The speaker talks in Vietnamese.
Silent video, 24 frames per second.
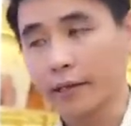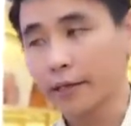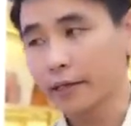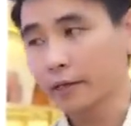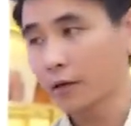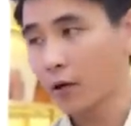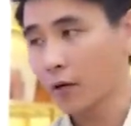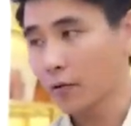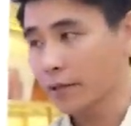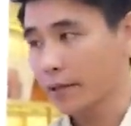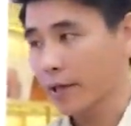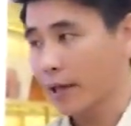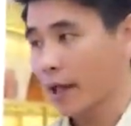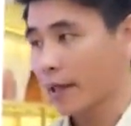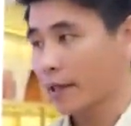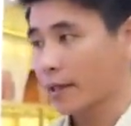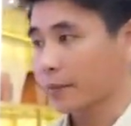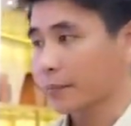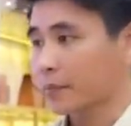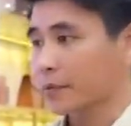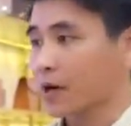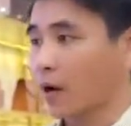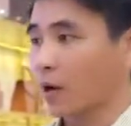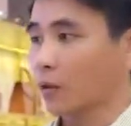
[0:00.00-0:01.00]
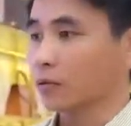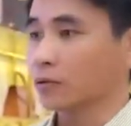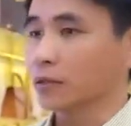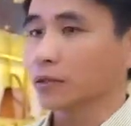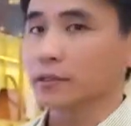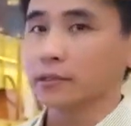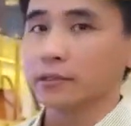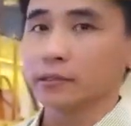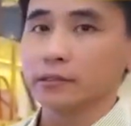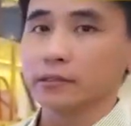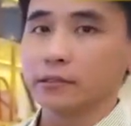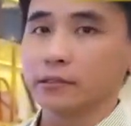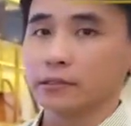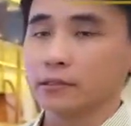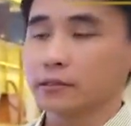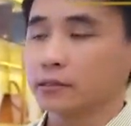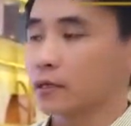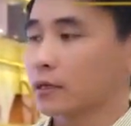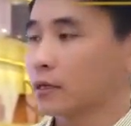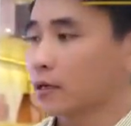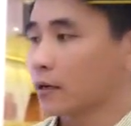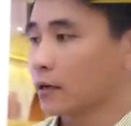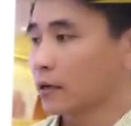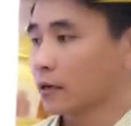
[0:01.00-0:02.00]
thiện con da nhập khẩu từ
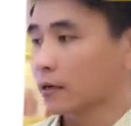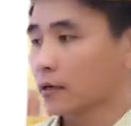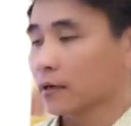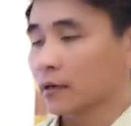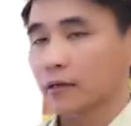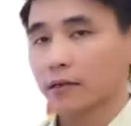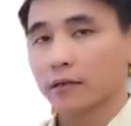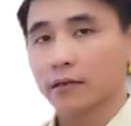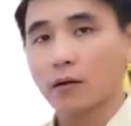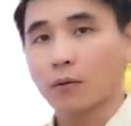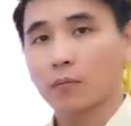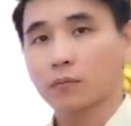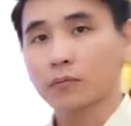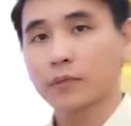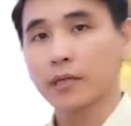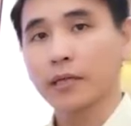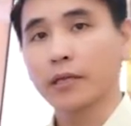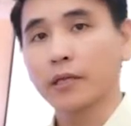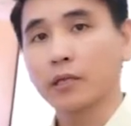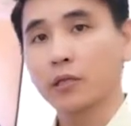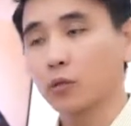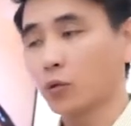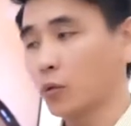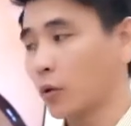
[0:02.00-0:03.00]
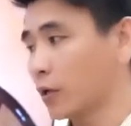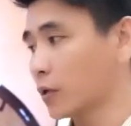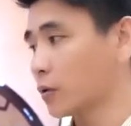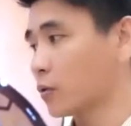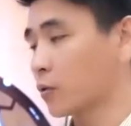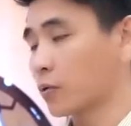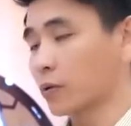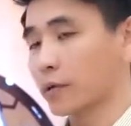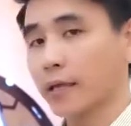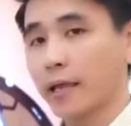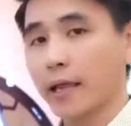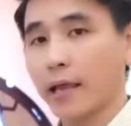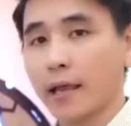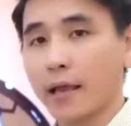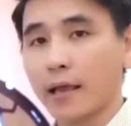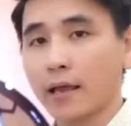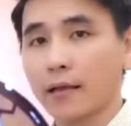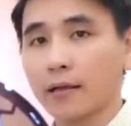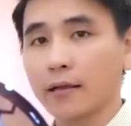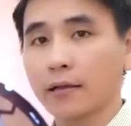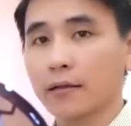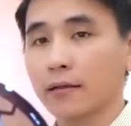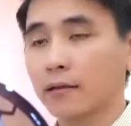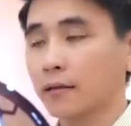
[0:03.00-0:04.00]
công ty chuyên thuộc da
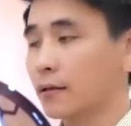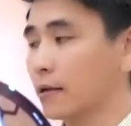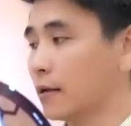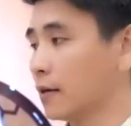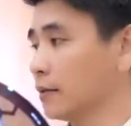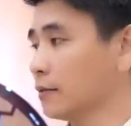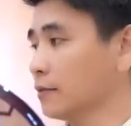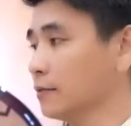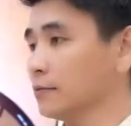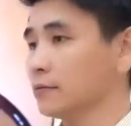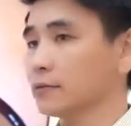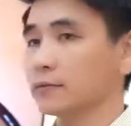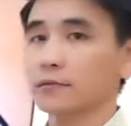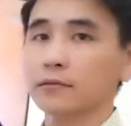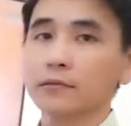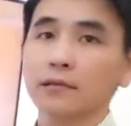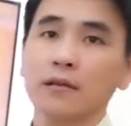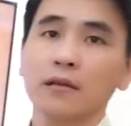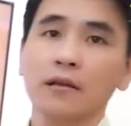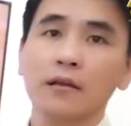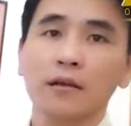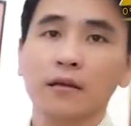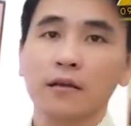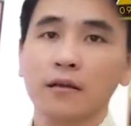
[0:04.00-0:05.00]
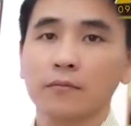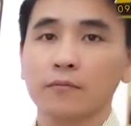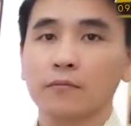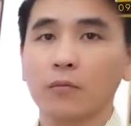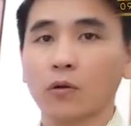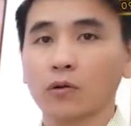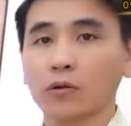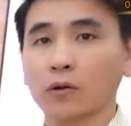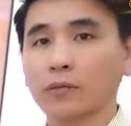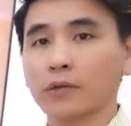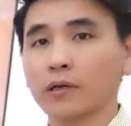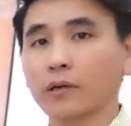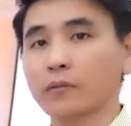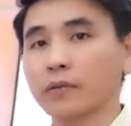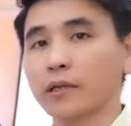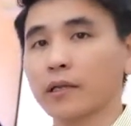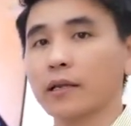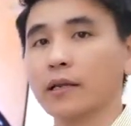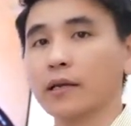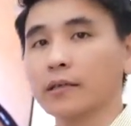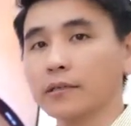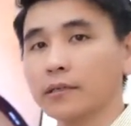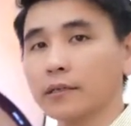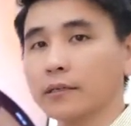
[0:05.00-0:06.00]
lớn, một trong những công
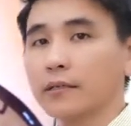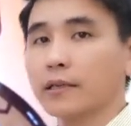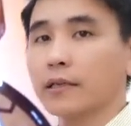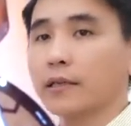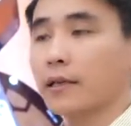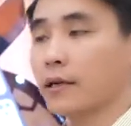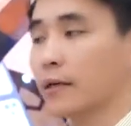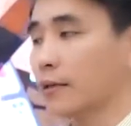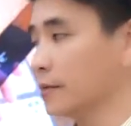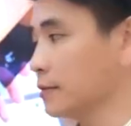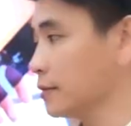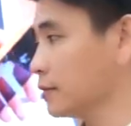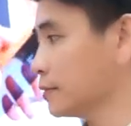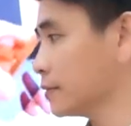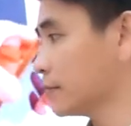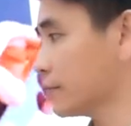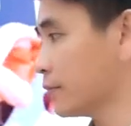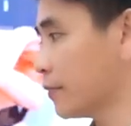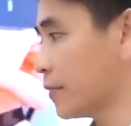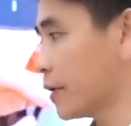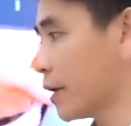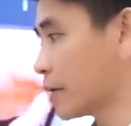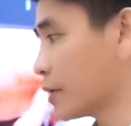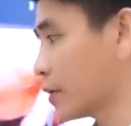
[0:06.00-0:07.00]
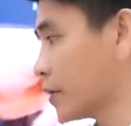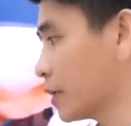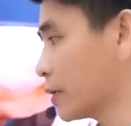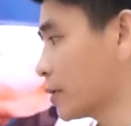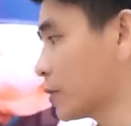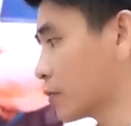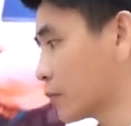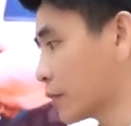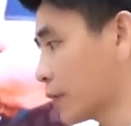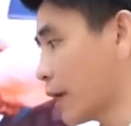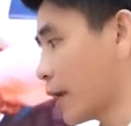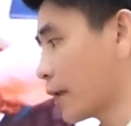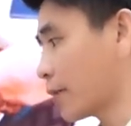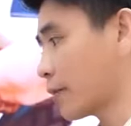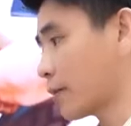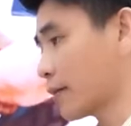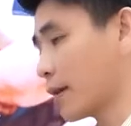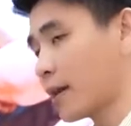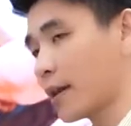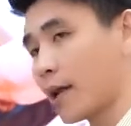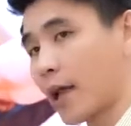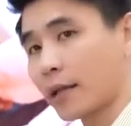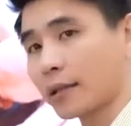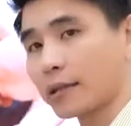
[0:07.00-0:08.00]
ty lớn nhất thế giới về chuyên thuộc da cho
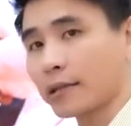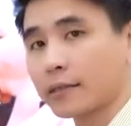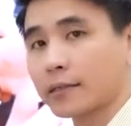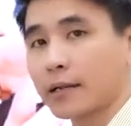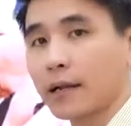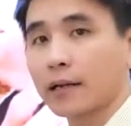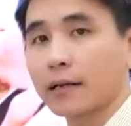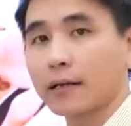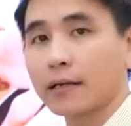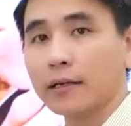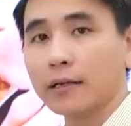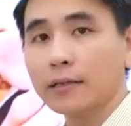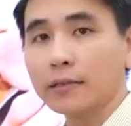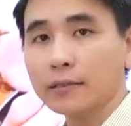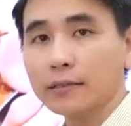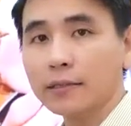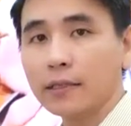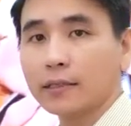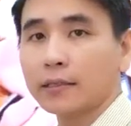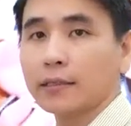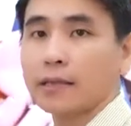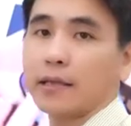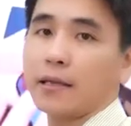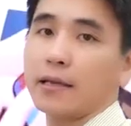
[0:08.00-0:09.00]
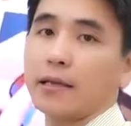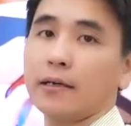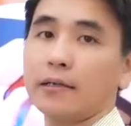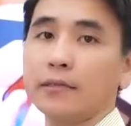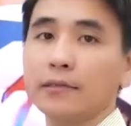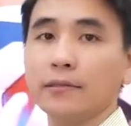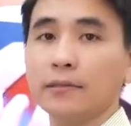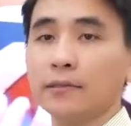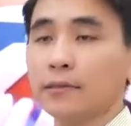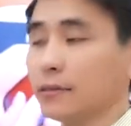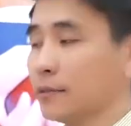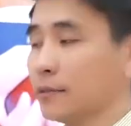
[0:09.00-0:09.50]
các hãng thời trang lớn nhất thế giới.